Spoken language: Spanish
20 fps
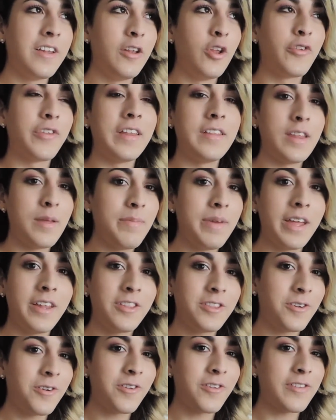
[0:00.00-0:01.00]
los
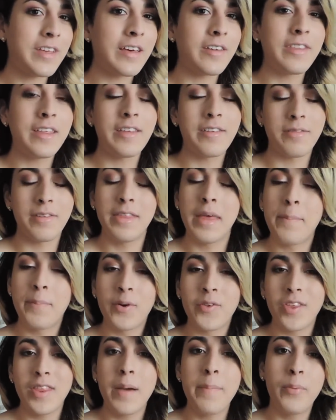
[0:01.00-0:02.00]
sentimientos, o sea, si de
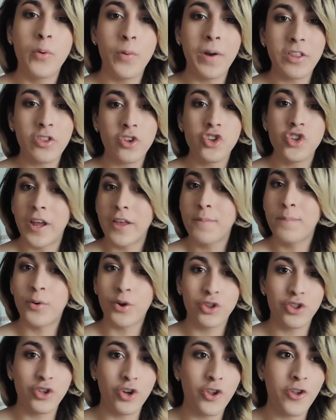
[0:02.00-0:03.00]
por sí de puberto lloras
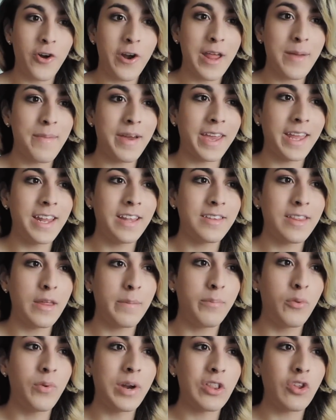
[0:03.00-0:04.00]
por todo, ahora imagínate de
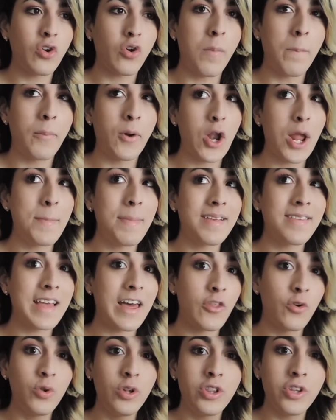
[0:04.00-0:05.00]
puberto con problemas de
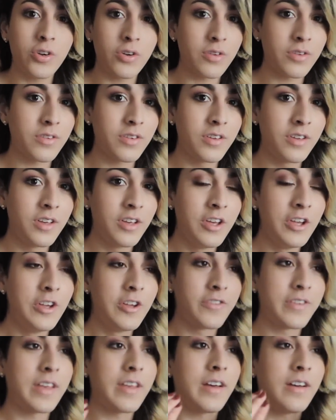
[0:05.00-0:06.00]
adultos.
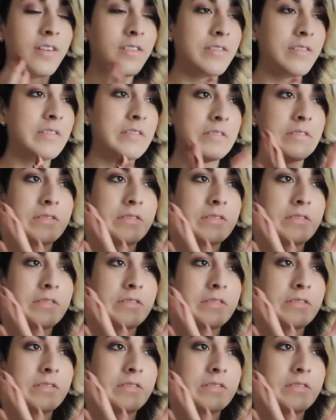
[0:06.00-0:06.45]
O sea,